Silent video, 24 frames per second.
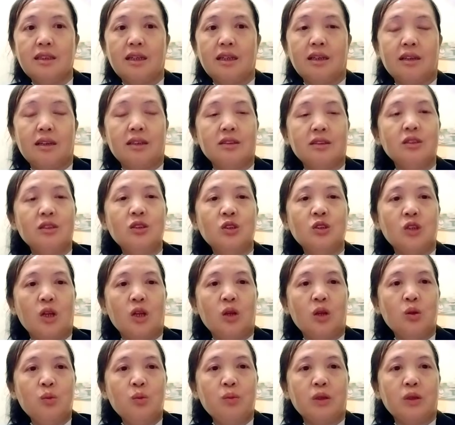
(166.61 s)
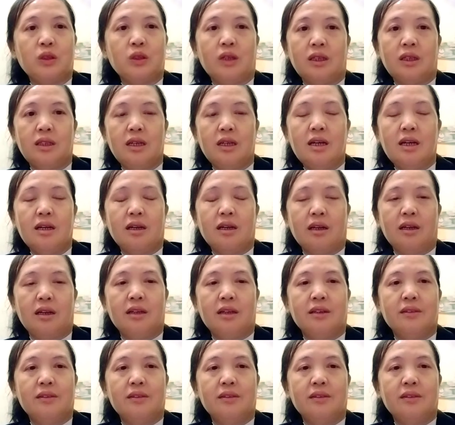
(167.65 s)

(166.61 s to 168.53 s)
chờ lấy chỉ luôn bọn tới theo